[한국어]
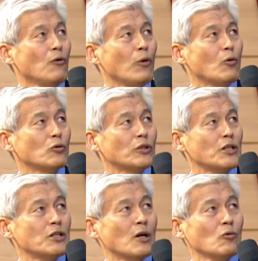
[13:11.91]

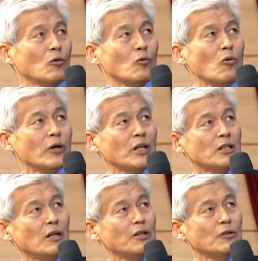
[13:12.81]
왜곡되지 않고 곱게
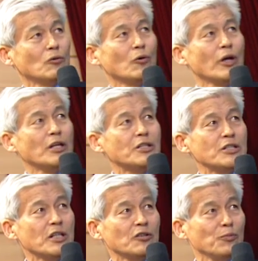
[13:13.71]
잘 기르고
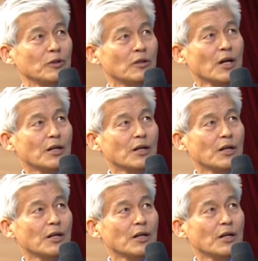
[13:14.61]
해치지 않으면